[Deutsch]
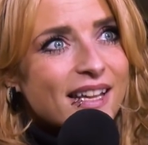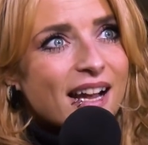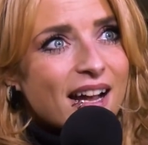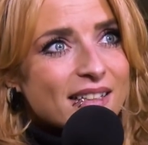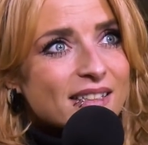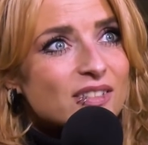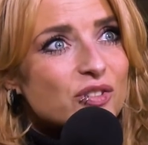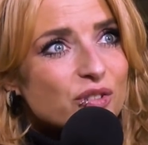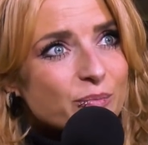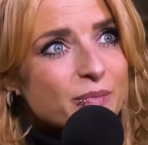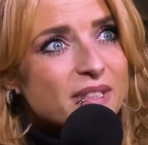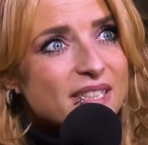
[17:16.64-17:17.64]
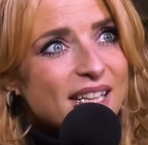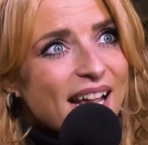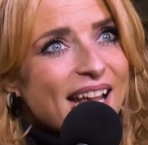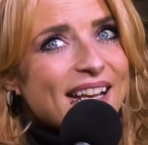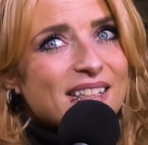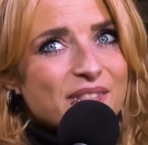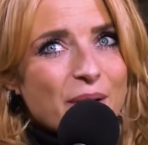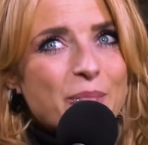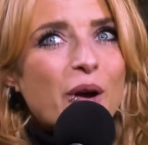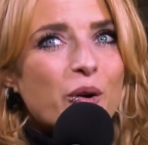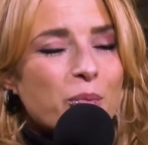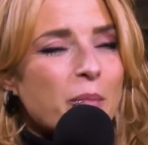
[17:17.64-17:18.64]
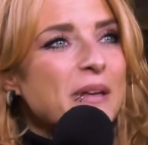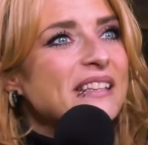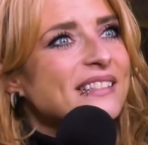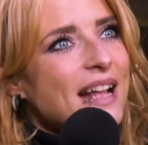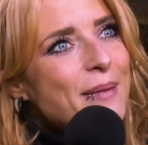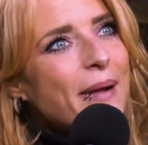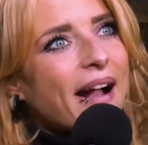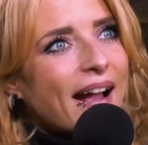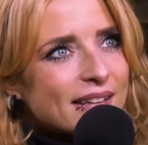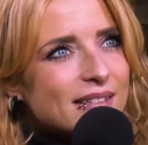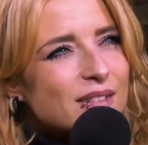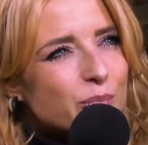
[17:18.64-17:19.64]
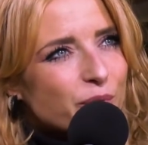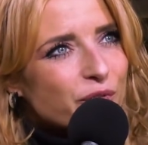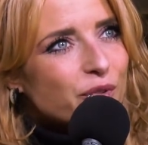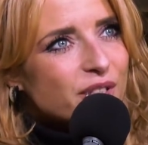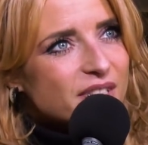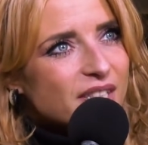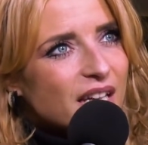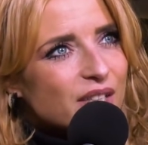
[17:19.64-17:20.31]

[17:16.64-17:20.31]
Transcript: Ja, das stimmt. Das war mir auch über mich selber gar nicht so bewusst.